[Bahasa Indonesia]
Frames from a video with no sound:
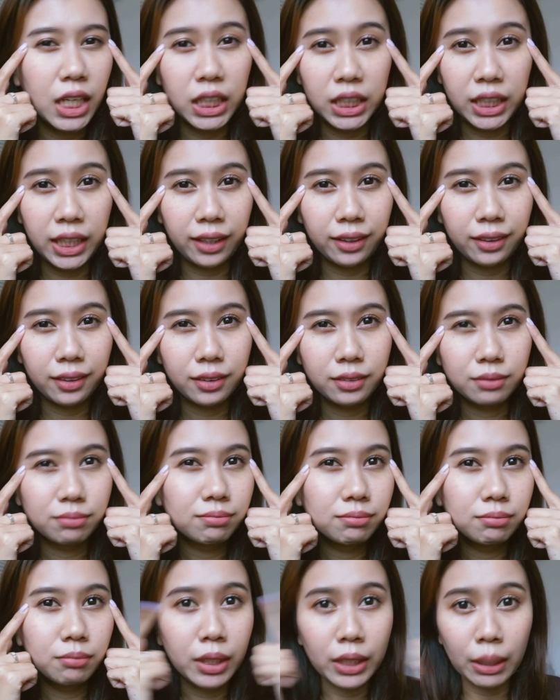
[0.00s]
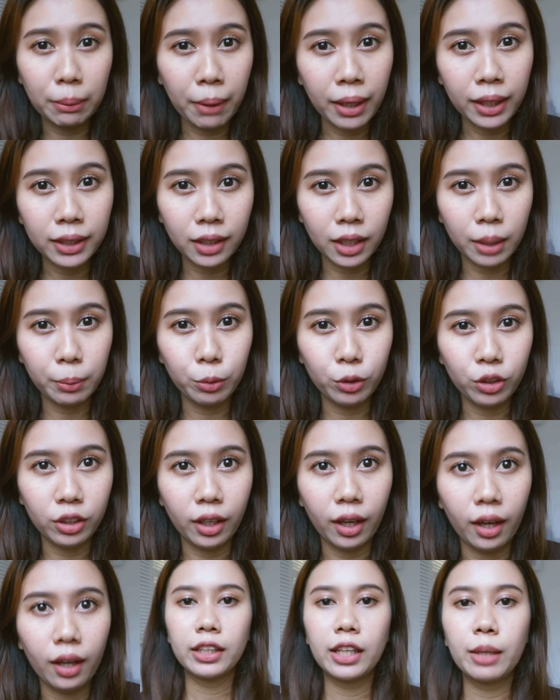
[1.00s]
lihat banyak banget keriputnya